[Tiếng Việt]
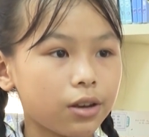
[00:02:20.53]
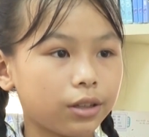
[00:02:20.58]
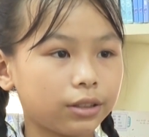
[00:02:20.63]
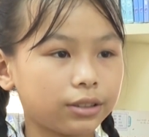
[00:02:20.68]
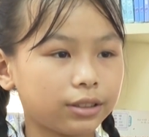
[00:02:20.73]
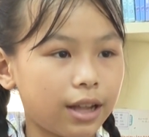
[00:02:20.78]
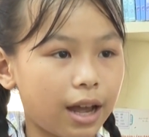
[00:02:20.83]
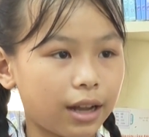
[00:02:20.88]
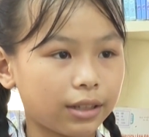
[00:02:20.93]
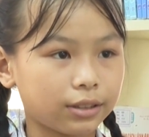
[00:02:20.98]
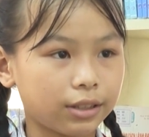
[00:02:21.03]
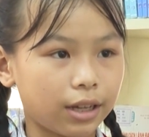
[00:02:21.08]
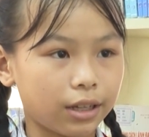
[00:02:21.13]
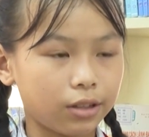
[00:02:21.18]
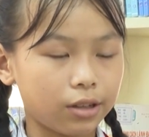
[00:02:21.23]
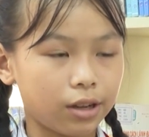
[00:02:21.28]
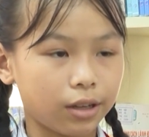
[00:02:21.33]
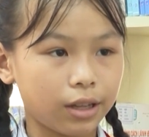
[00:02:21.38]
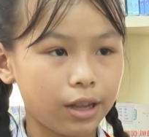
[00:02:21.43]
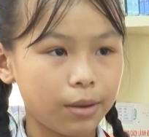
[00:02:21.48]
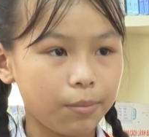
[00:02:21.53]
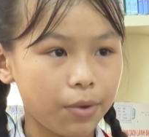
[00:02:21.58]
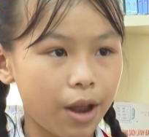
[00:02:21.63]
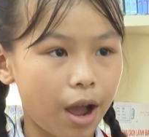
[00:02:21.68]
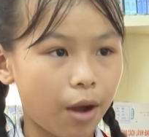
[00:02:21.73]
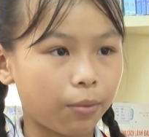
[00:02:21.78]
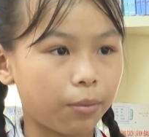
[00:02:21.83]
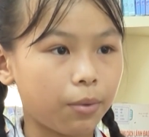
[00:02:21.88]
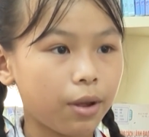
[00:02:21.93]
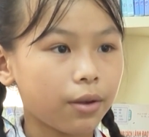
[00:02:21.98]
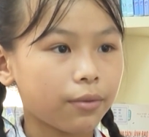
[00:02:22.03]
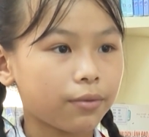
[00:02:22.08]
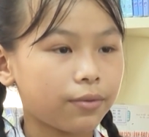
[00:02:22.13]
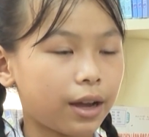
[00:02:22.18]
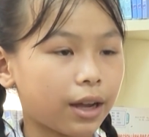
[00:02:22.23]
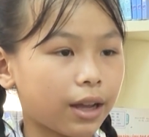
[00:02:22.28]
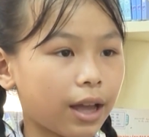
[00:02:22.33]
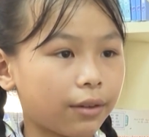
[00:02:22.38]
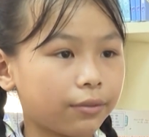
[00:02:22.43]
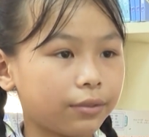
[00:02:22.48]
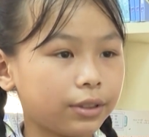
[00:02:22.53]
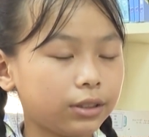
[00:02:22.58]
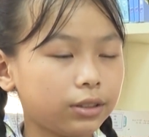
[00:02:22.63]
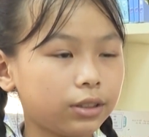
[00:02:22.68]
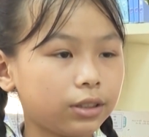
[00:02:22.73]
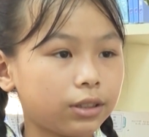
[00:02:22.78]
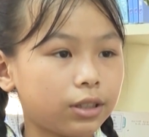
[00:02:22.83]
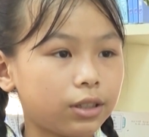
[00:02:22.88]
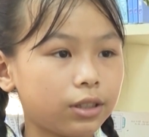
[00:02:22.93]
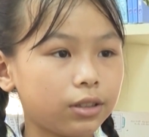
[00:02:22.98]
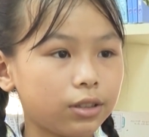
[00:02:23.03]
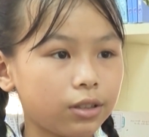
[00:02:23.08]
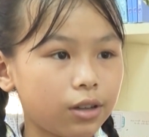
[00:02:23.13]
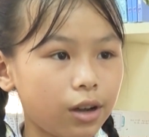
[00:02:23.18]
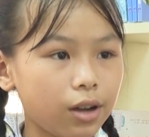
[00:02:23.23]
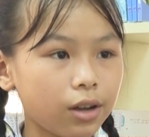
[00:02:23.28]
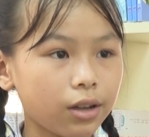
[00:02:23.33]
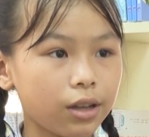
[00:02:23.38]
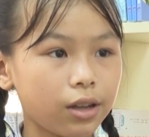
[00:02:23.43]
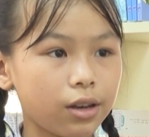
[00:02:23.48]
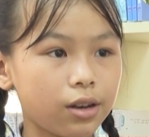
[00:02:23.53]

được đạt giải thưởng Kim Đồng và càng vinh dự hơn nữa